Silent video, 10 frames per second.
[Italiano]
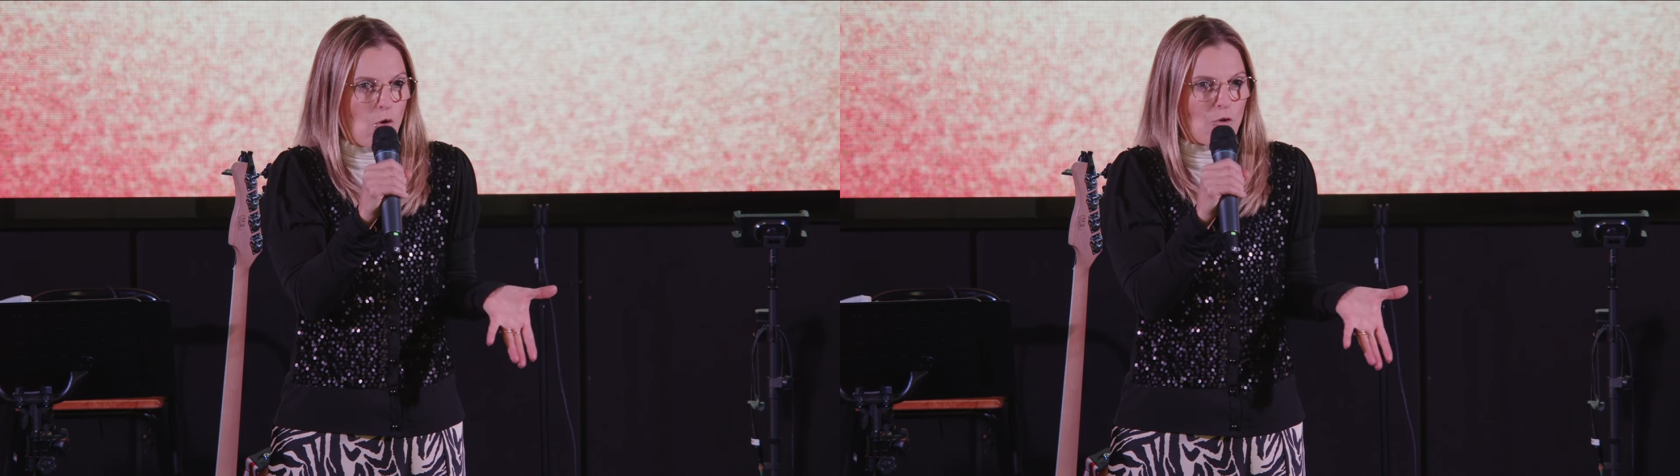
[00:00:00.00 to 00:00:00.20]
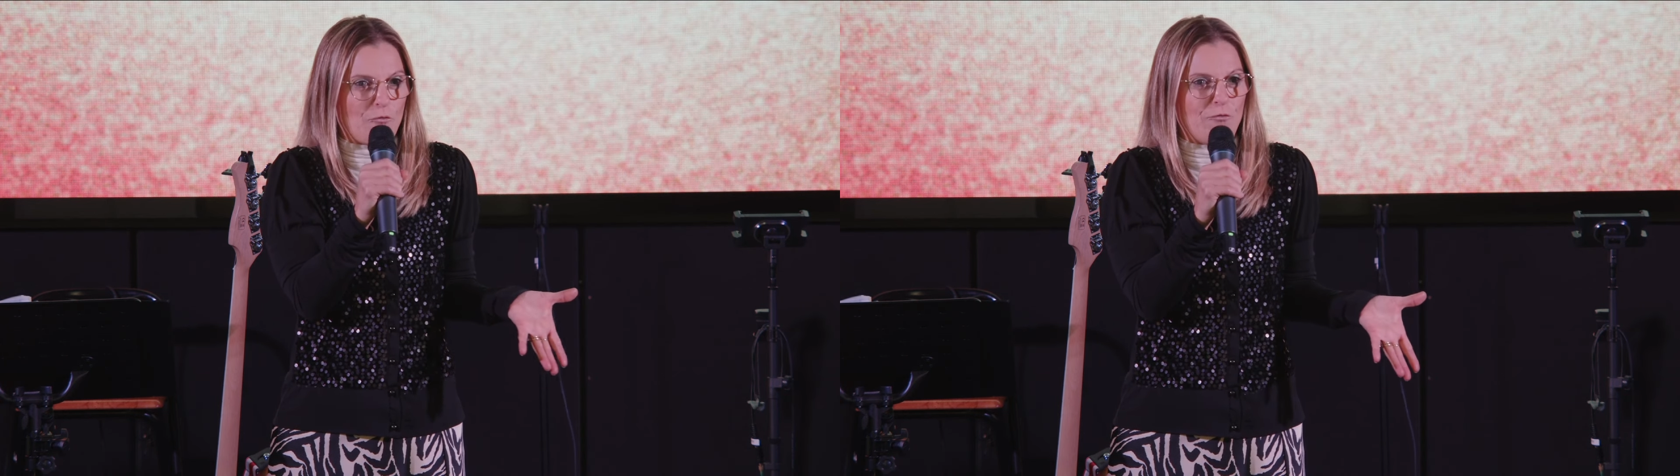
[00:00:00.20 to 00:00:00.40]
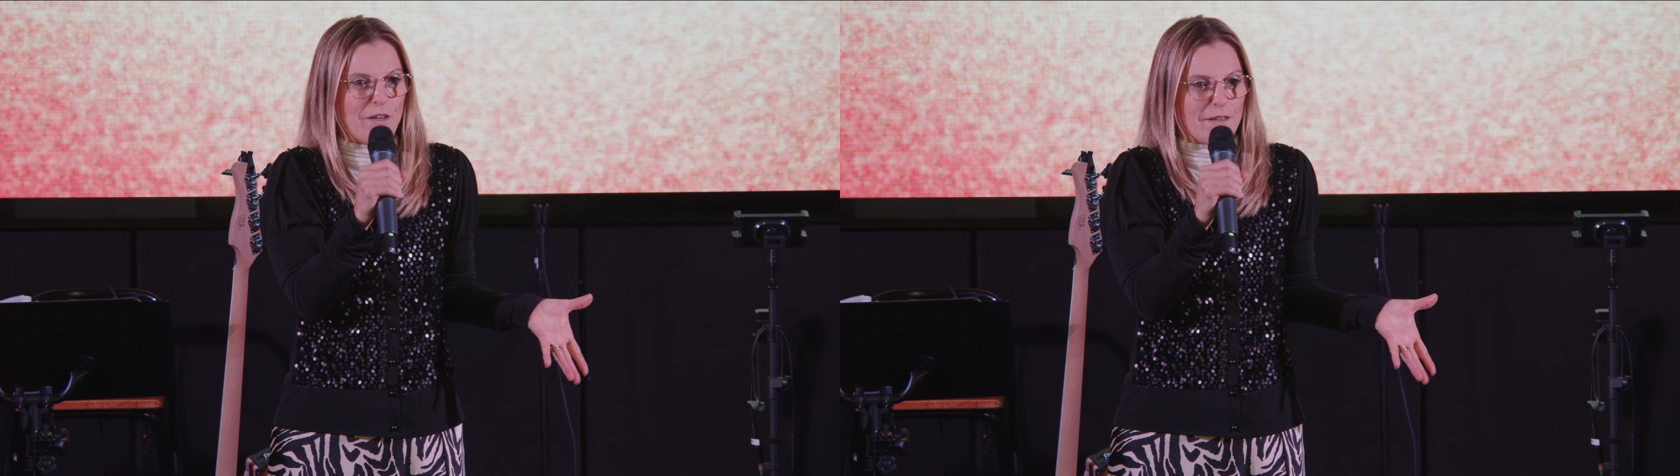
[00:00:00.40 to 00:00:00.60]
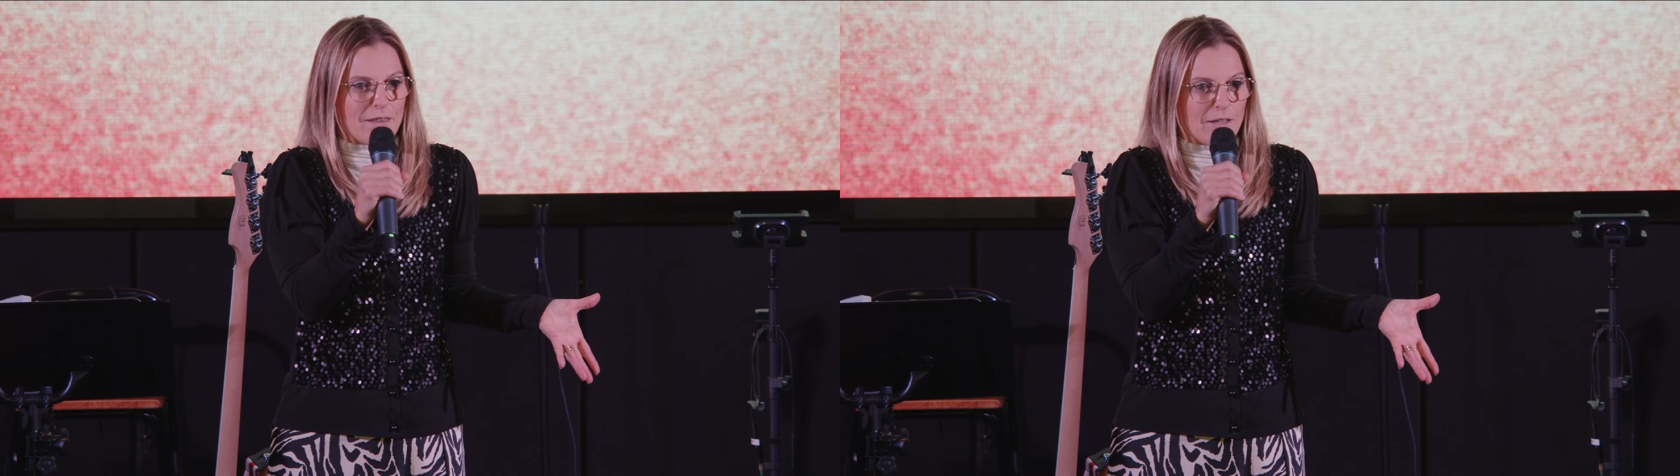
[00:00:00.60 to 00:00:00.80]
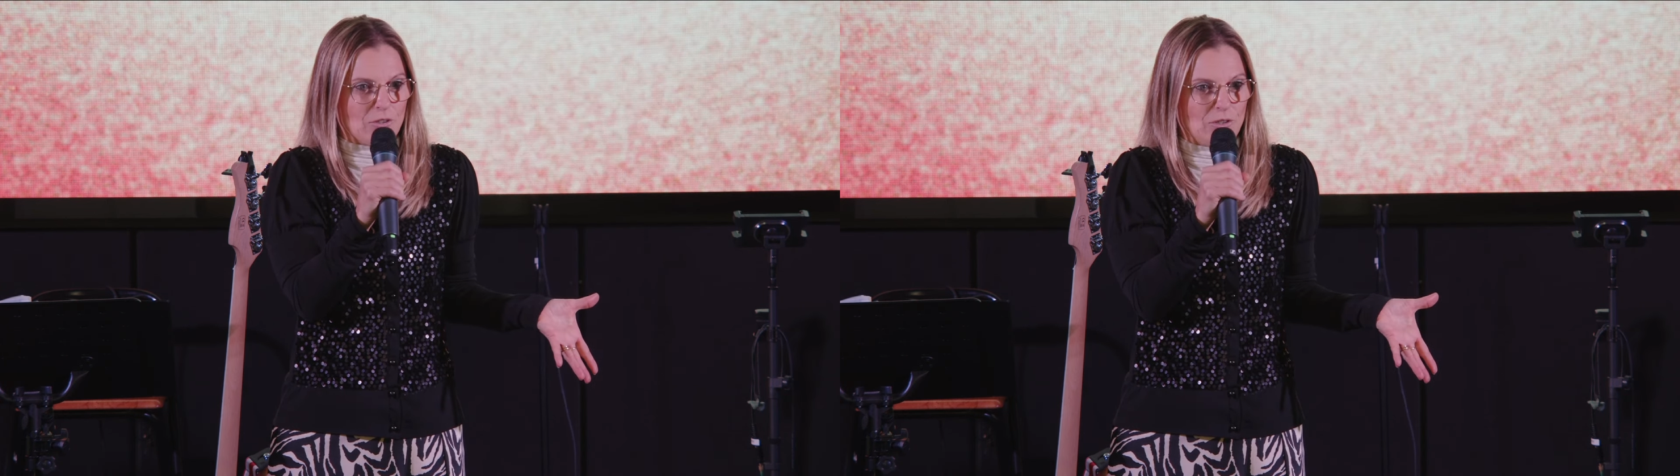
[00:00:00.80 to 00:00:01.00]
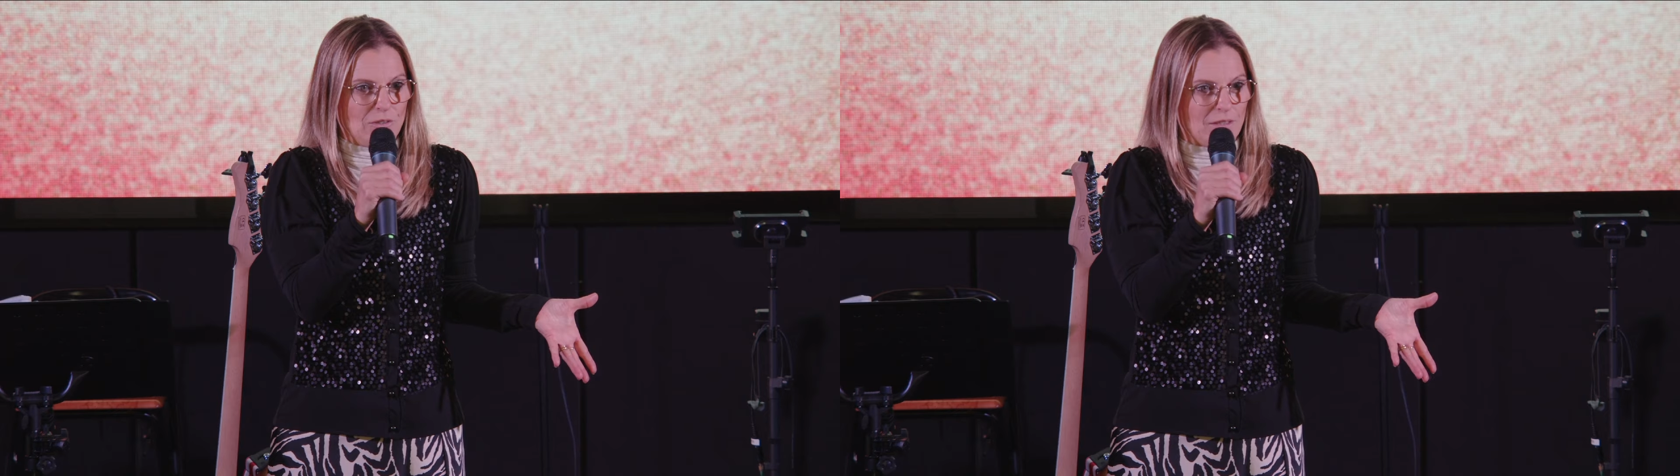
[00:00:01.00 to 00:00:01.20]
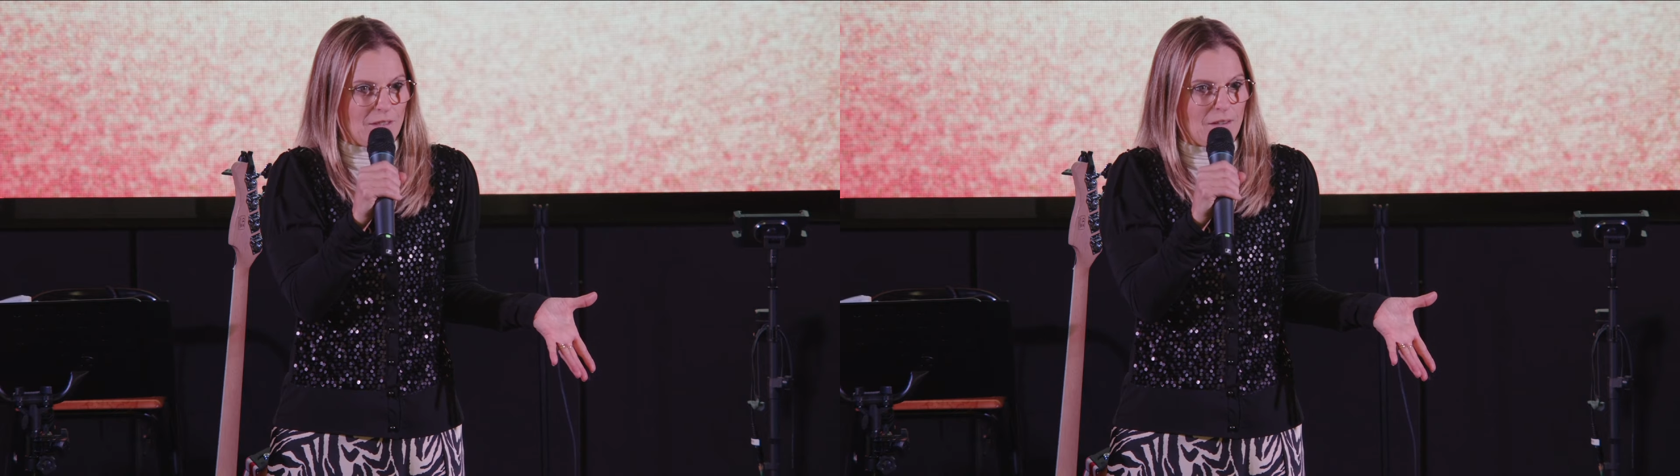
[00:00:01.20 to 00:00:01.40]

o vedano